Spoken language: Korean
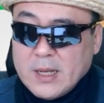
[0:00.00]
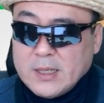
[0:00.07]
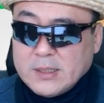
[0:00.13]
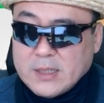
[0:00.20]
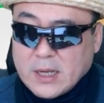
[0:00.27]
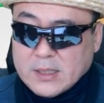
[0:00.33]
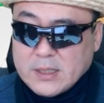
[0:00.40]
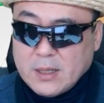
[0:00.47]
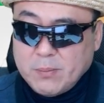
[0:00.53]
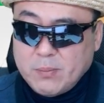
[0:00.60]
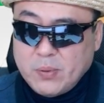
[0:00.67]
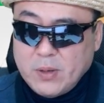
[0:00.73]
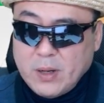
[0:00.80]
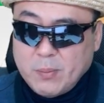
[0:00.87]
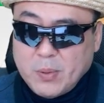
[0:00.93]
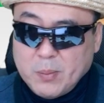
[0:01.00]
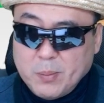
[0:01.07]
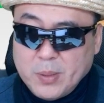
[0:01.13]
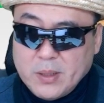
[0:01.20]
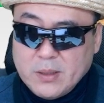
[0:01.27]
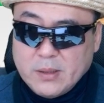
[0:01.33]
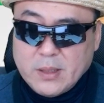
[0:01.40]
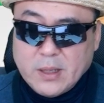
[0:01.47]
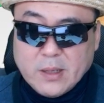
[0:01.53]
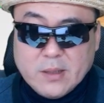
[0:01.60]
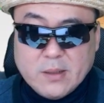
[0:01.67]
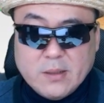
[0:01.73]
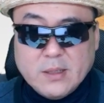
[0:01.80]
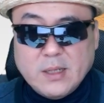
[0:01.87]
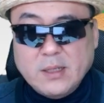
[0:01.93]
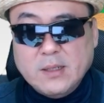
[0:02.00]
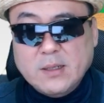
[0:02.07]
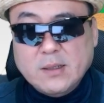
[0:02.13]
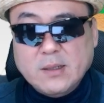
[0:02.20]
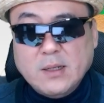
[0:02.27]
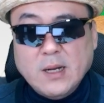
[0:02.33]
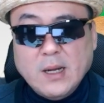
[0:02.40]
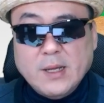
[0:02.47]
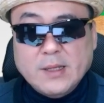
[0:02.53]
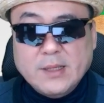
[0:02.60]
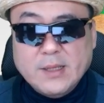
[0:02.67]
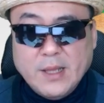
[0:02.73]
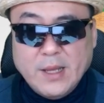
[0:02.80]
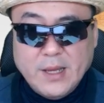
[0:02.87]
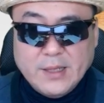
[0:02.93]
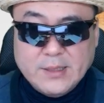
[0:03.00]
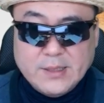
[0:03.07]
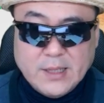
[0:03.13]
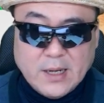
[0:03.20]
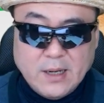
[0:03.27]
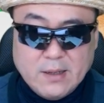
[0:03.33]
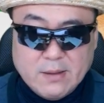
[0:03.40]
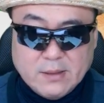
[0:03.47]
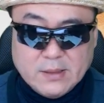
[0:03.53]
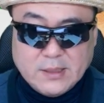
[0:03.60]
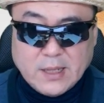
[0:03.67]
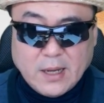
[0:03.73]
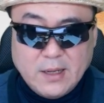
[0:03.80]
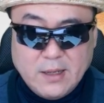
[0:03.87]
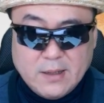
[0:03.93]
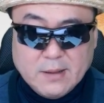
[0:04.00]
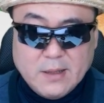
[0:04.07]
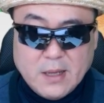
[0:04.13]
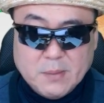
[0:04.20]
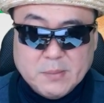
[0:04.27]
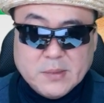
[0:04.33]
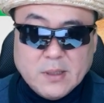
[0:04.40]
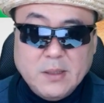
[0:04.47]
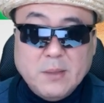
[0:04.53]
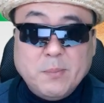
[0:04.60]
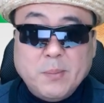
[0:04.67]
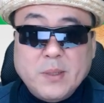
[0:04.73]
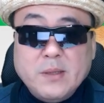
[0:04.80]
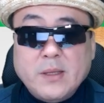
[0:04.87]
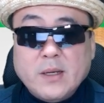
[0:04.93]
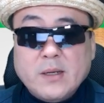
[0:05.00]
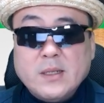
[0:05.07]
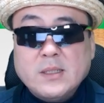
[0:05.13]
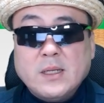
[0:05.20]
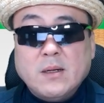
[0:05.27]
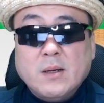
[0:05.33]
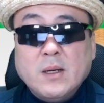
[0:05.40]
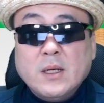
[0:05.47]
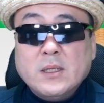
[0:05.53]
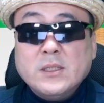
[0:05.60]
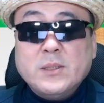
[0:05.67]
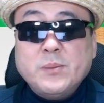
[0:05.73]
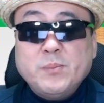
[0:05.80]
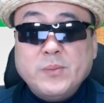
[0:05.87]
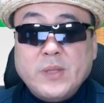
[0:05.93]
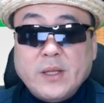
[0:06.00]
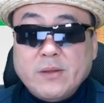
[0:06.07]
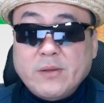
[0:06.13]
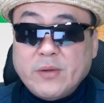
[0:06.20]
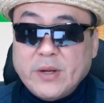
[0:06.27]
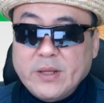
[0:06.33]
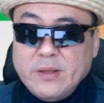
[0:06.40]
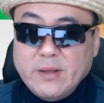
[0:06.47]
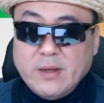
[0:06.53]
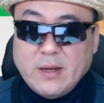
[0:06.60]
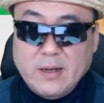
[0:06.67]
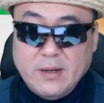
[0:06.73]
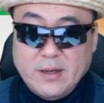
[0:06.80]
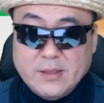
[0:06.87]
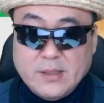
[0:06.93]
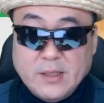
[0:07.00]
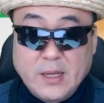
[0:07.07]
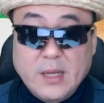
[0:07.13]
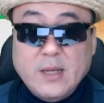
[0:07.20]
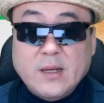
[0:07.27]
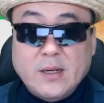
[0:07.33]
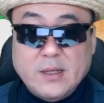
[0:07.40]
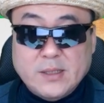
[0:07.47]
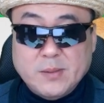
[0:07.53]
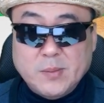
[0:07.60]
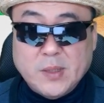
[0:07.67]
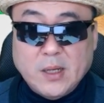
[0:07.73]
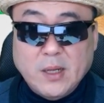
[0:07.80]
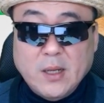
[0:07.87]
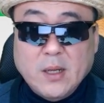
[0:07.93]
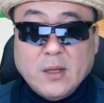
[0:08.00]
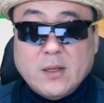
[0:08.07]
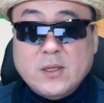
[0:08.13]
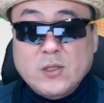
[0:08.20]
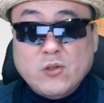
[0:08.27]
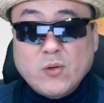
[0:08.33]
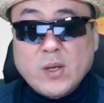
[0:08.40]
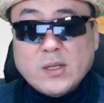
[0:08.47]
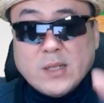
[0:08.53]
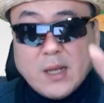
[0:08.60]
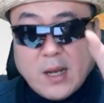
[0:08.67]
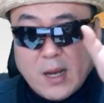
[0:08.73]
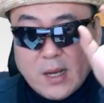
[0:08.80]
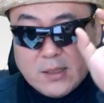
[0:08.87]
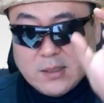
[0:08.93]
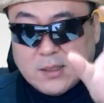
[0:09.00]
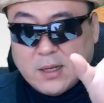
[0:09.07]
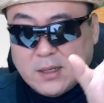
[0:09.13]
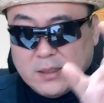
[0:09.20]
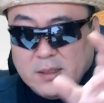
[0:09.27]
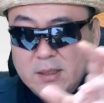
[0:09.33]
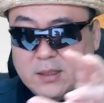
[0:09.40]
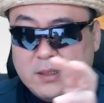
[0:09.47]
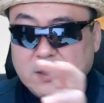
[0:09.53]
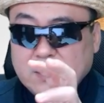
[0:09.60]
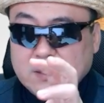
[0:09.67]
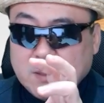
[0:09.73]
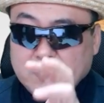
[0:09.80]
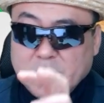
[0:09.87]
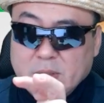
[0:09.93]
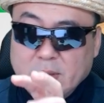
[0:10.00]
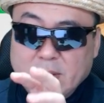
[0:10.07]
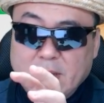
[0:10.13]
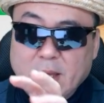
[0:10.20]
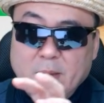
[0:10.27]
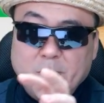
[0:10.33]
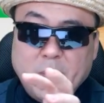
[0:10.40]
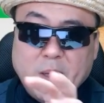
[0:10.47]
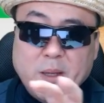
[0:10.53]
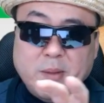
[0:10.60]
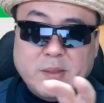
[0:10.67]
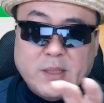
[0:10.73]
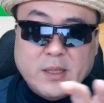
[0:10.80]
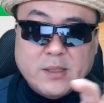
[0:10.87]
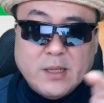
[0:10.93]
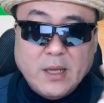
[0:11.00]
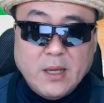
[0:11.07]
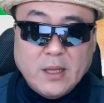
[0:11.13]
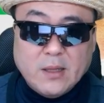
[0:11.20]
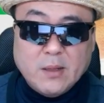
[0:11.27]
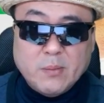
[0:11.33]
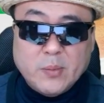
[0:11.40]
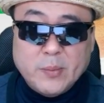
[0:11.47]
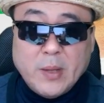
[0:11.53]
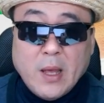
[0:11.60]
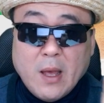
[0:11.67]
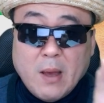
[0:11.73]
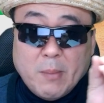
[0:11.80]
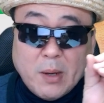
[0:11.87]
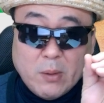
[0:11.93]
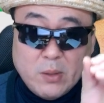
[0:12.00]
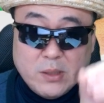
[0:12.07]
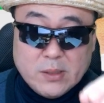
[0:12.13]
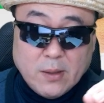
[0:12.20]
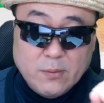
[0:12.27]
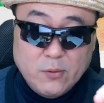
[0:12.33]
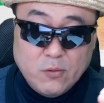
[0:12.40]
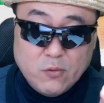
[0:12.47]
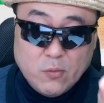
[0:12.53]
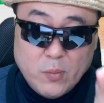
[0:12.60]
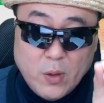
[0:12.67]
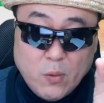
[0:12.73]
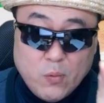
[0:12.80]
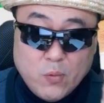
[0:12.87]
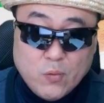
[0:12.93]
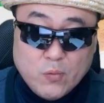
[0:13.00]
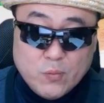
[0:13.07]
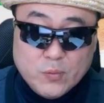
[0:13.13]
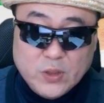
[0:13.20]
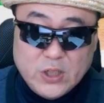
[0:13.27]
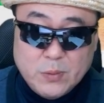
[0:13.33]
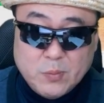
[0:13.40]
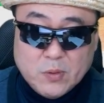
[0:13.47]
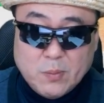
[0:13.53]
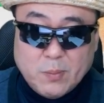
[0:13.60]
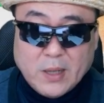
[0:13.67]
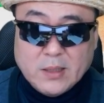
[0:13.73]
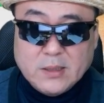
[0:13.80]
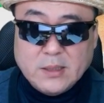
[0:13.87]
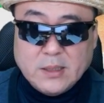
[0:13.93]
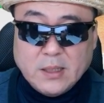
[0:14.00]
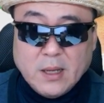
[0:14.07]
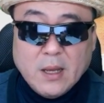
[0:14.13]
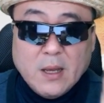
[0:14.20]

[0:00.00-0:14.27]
자사 플랫폼 핀테크 기능을 내재할 것이다. 이렇게 하면서 이 핀테크 산업 10대 트렌드 관련해서 얘기를 했습니다. 그 중에서 가장 이 삼성 KPMG에서 얘기했던 부분이 바로 이 선구매 후 지불 방식,